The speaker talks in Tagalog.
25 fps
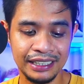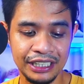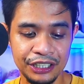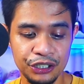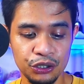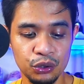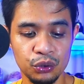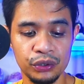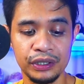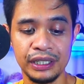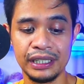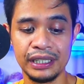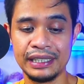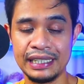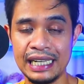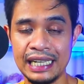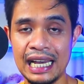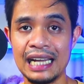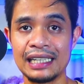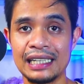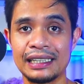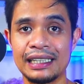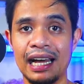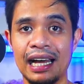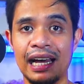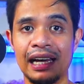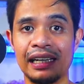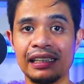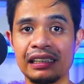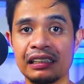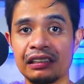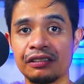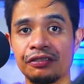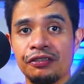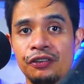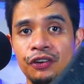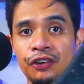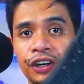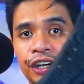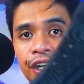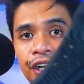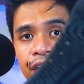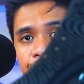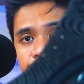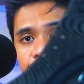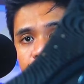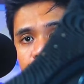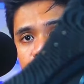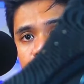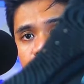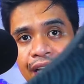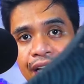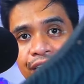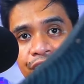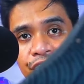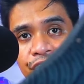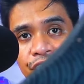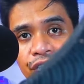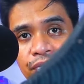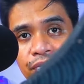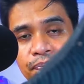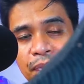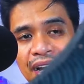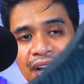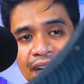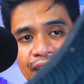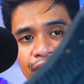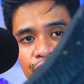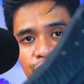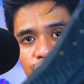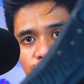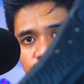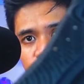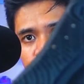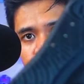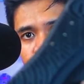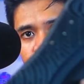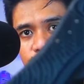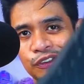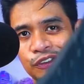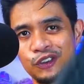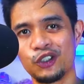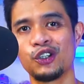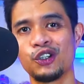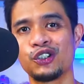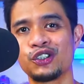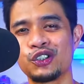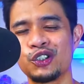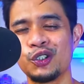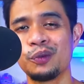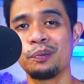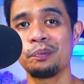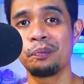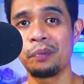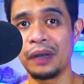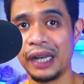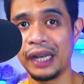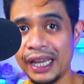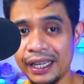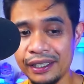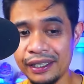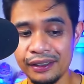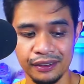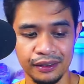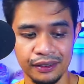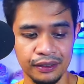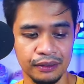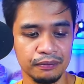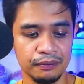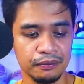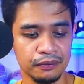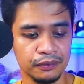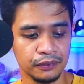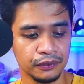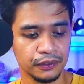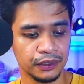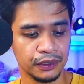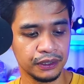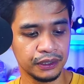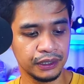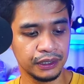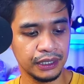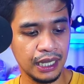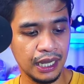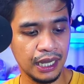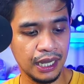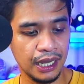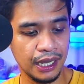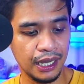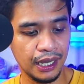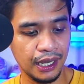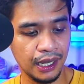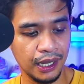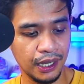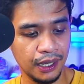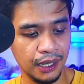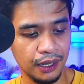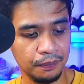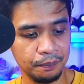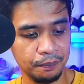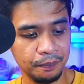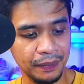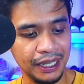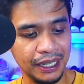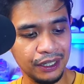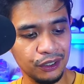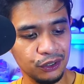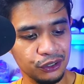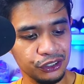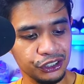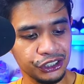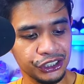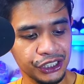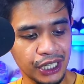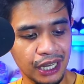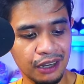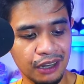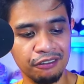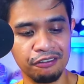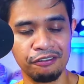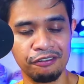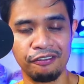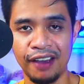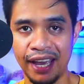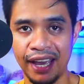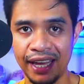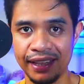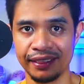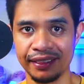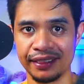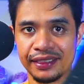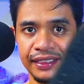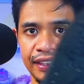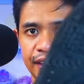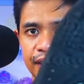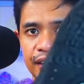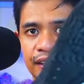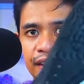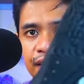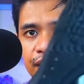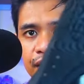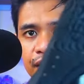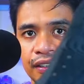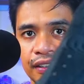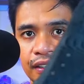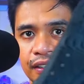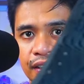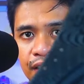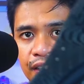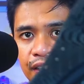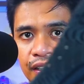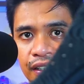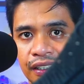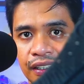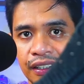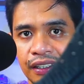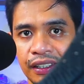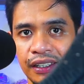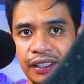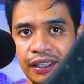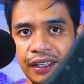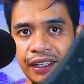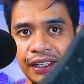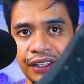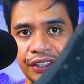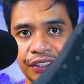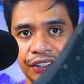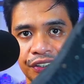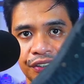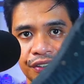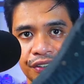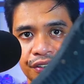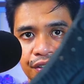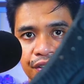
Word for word: unit yata is for ito parang torsion plate na meron siyang vent. Ayan no?